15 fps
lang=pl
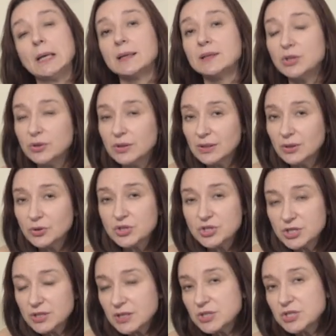Dlatego ten
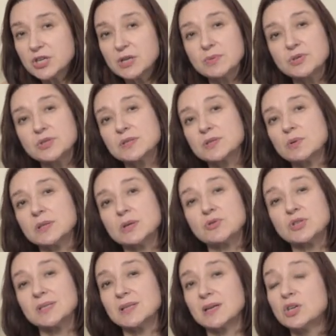odcinek dzisiaj będzie
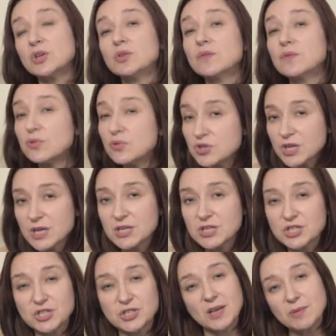składał się z takich dwóch części.